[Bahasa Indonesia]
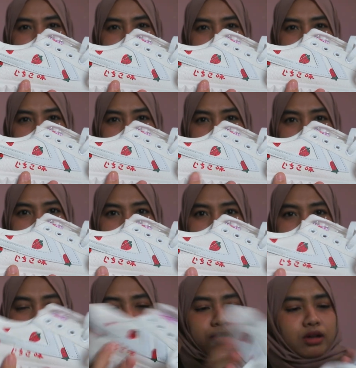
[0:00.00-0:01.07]
Jepang
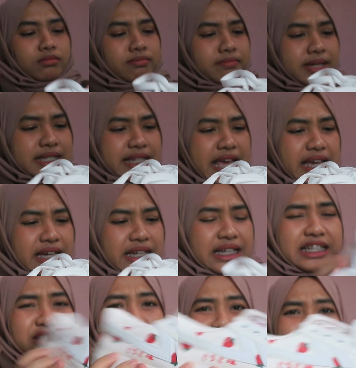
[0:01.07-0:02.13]
if I'm not mistaken
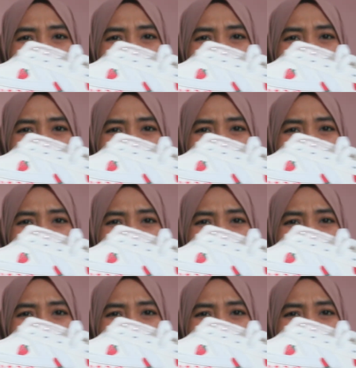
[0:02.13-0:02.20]
nih